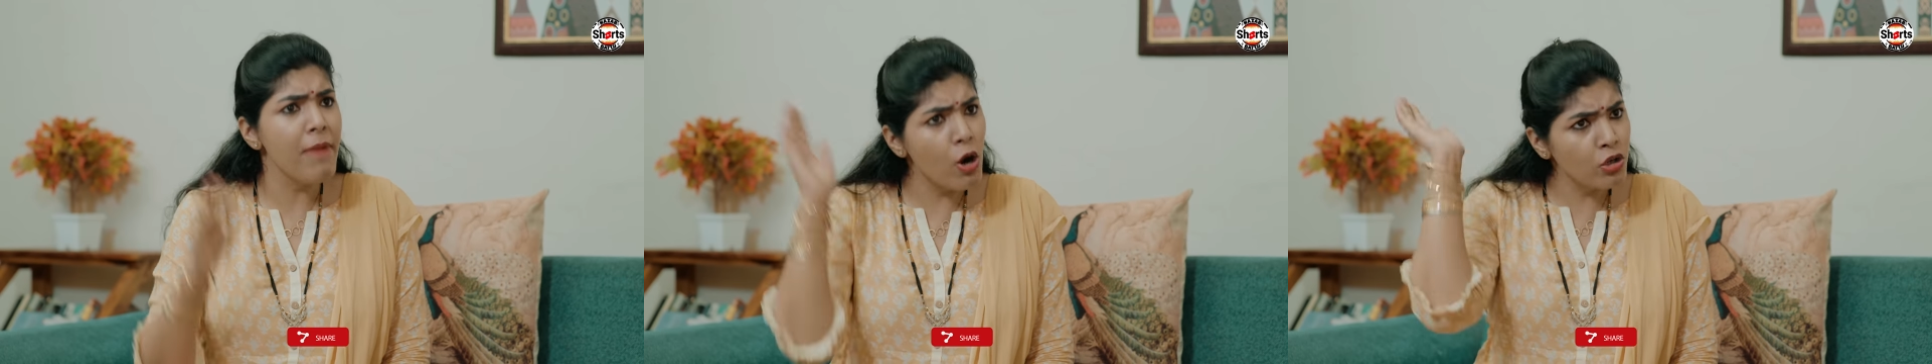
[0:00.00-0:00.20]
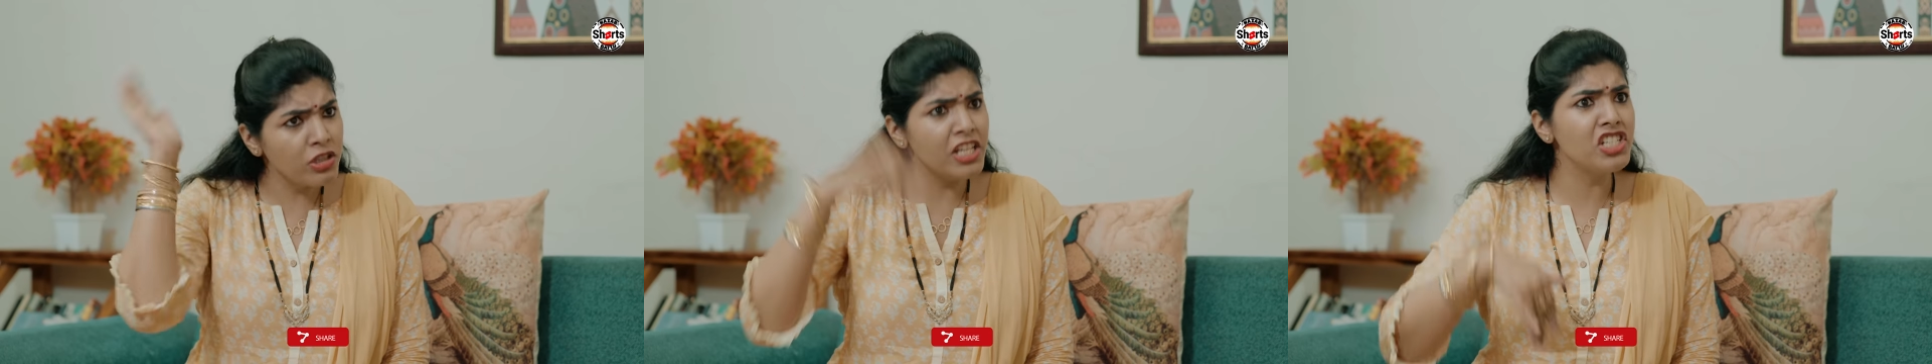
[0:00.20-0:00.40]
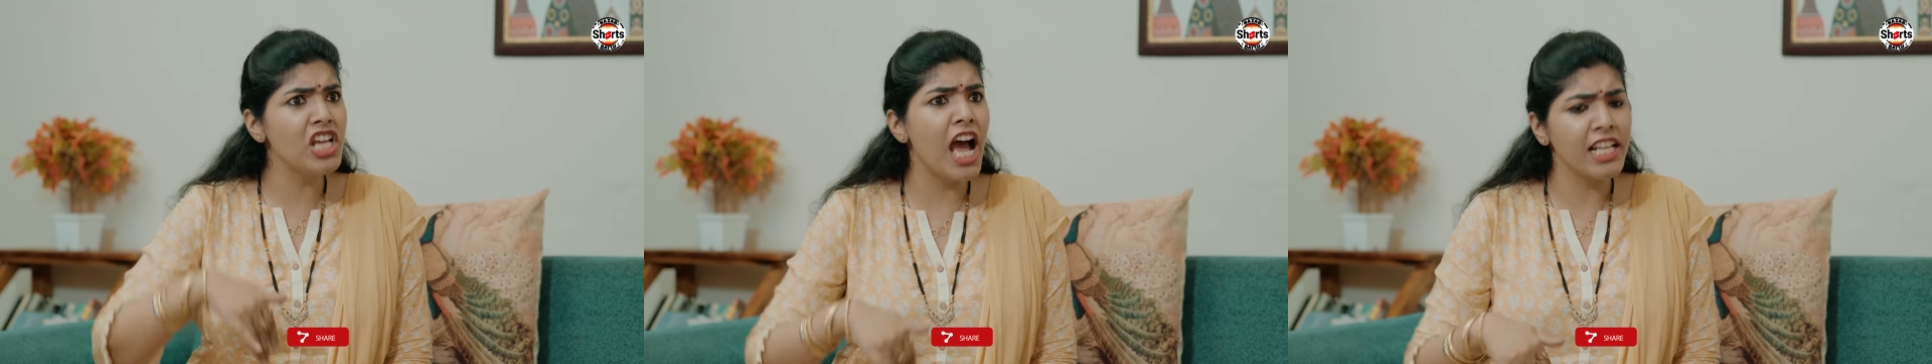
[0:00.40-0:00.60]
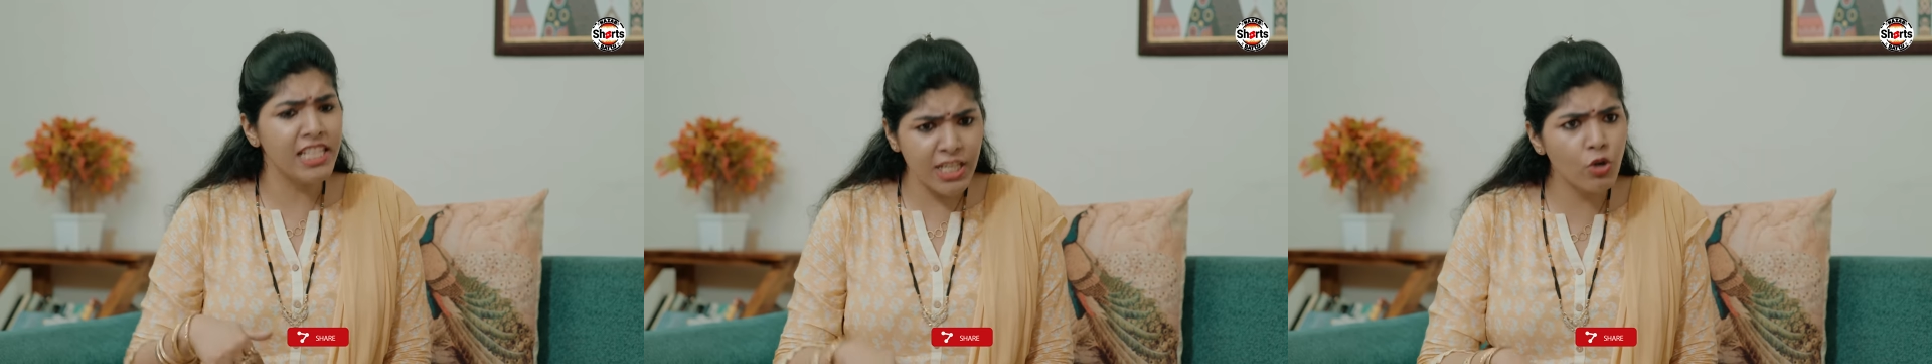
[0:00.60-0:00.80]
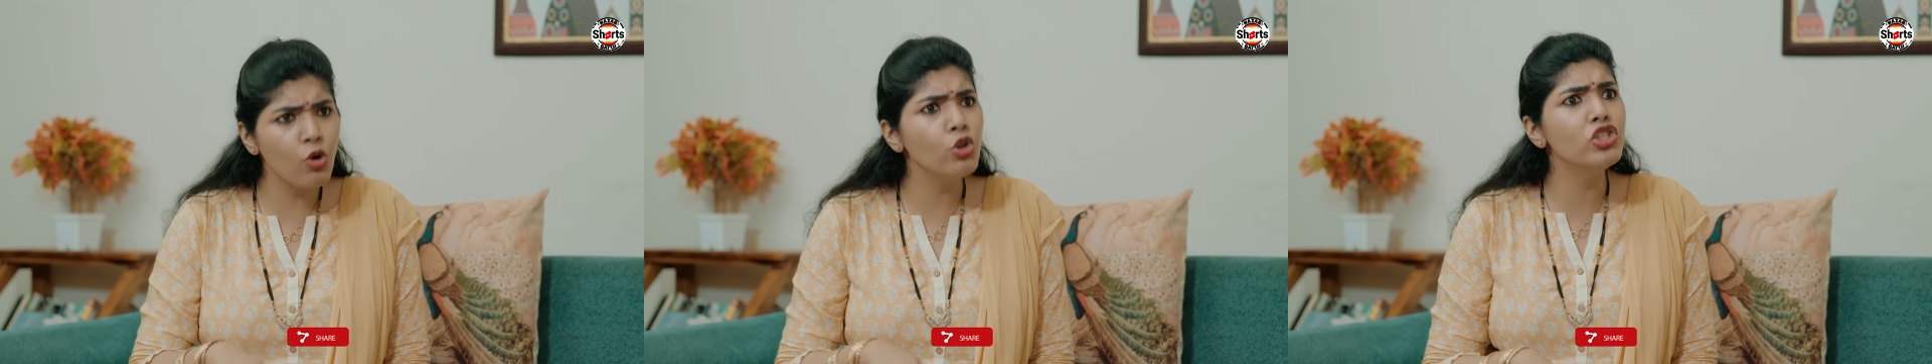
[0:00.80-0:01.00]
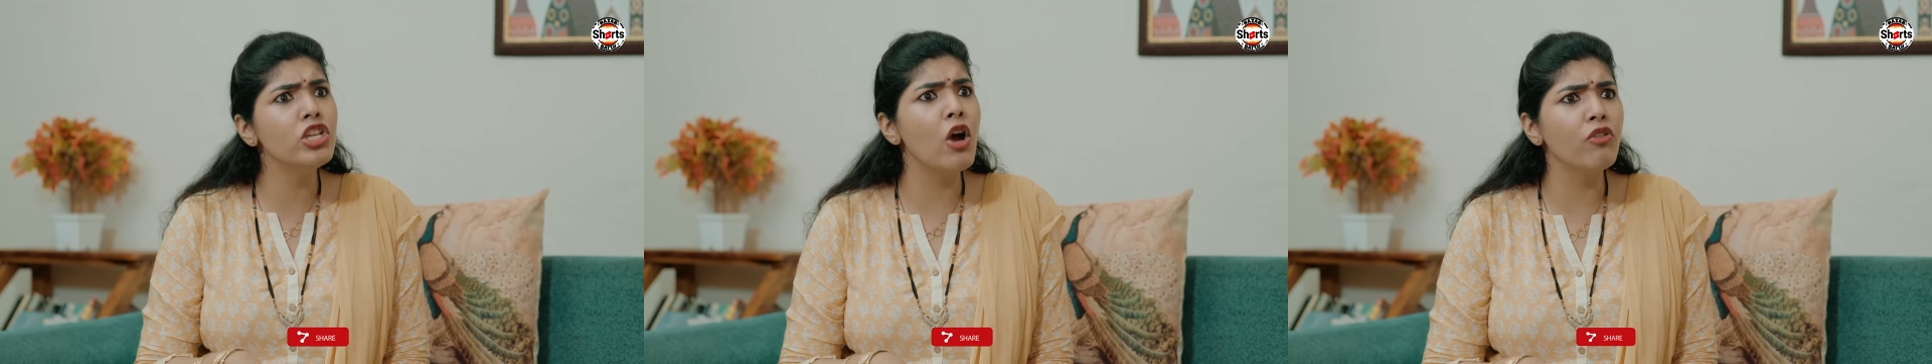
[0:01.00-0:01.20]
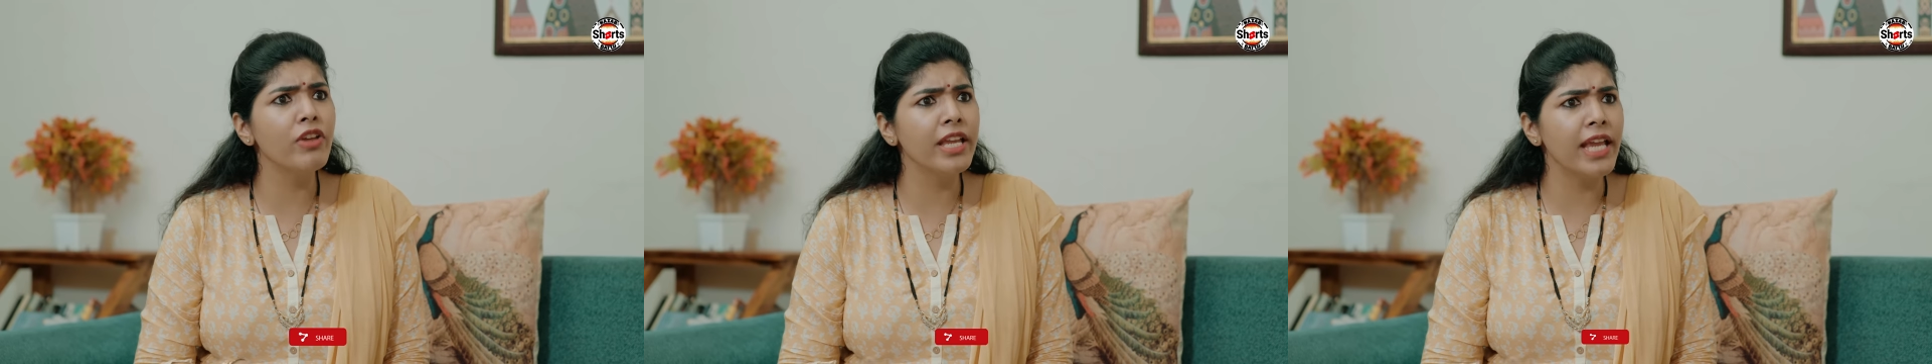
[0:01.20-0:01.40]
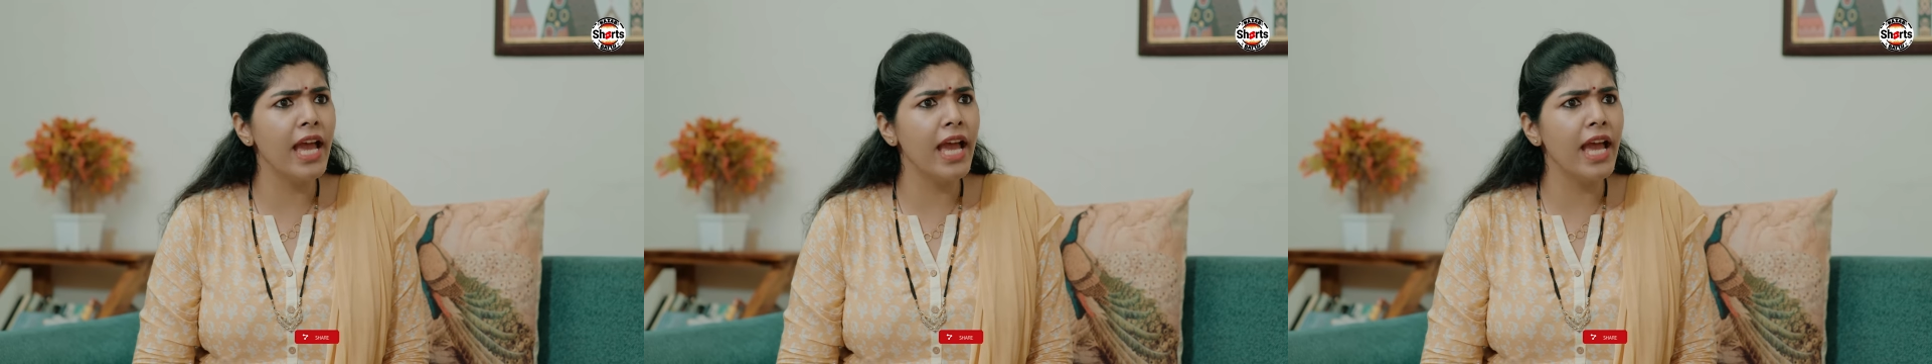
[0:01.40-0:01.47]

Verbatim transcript: मैं उड़ते जहाज से कूद जाऊंगी